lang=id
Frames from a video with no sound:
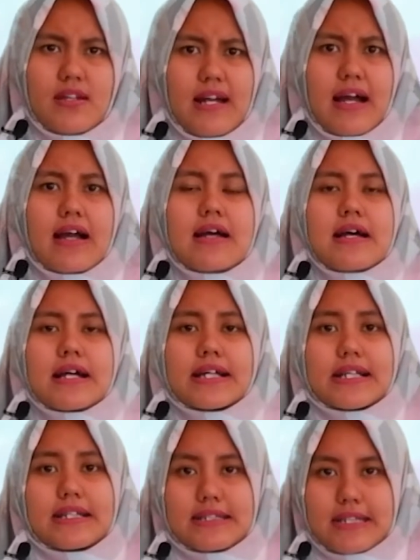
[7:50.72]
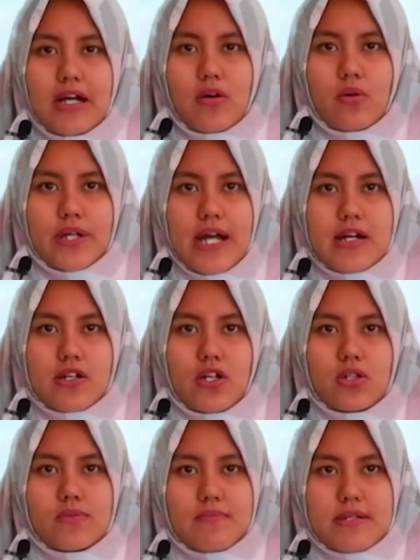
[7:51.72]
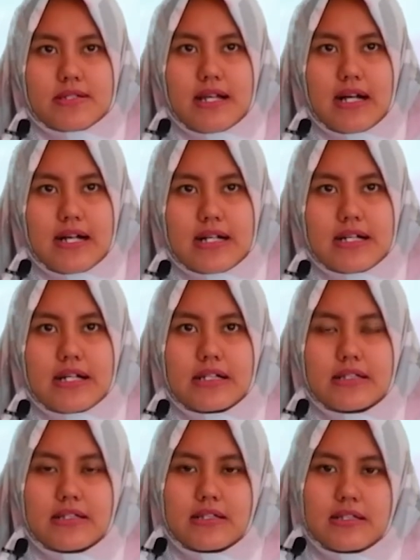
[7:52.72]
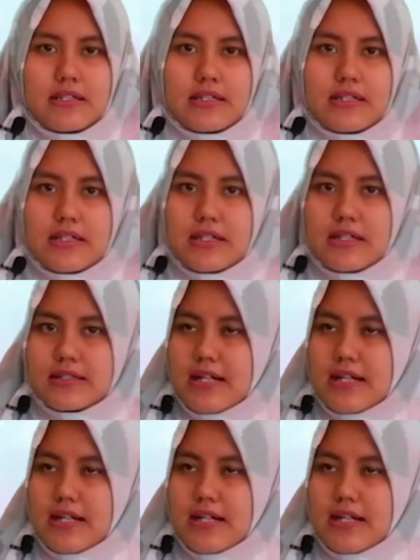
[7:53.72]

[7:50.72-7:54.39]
Nah, kita tahu ya kalau misalkan uh,